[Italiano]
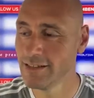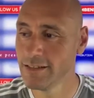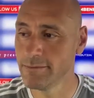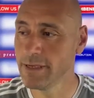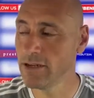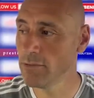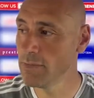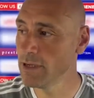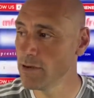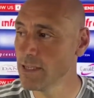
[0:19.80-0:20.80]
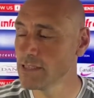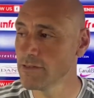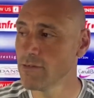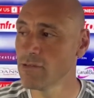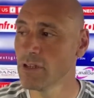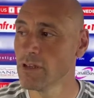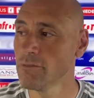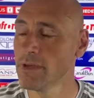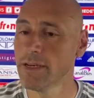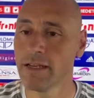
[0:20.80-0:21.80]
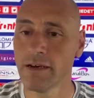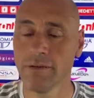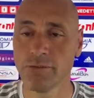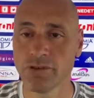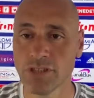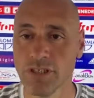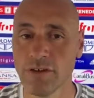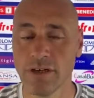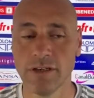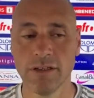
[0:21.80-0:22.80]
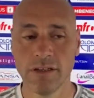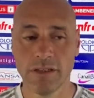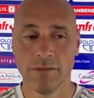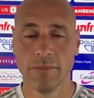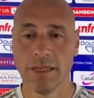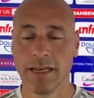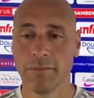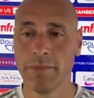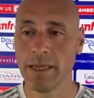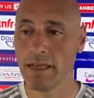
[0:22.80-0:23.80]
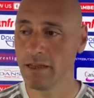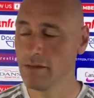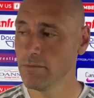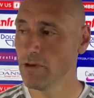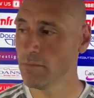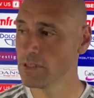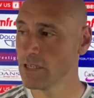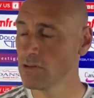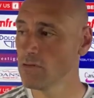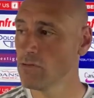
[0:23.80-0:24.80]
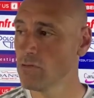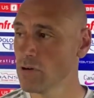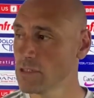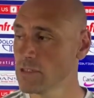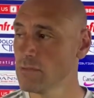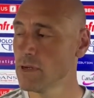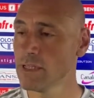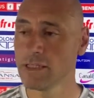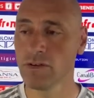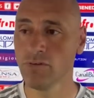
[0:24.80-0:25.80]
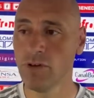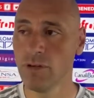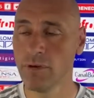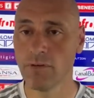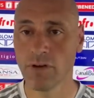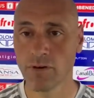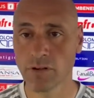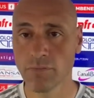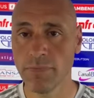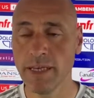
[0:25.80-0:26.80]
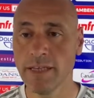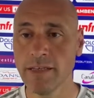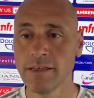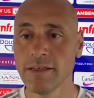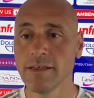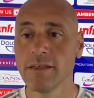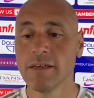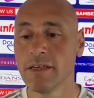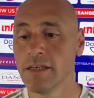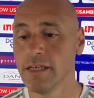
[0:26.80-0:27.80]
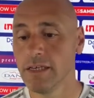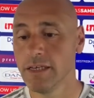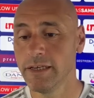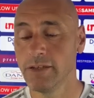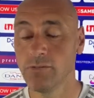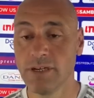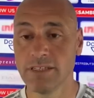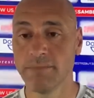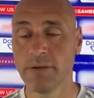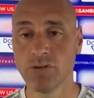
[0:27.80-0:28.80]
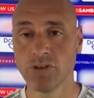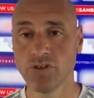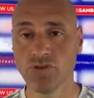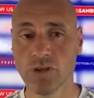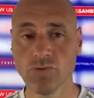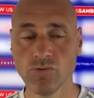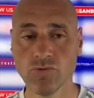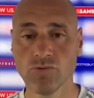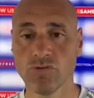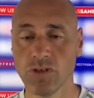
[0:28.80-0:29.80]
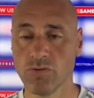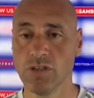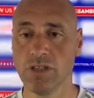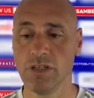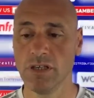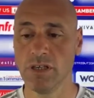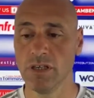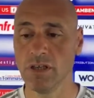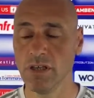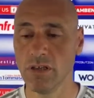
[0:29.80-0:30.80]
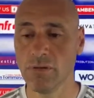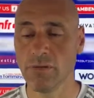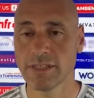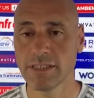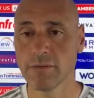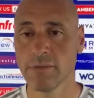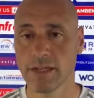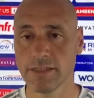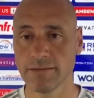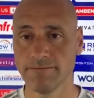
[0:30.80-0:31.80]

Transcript: Bello, bello, dai, si affrontano in maniera positiva, in maniera bella. Abbiamo passato una settimana tranquilla, abbiamo lavorato bene e domani sappiamo che ci giochiamo tutto e quindi dobbiamo essere preparati.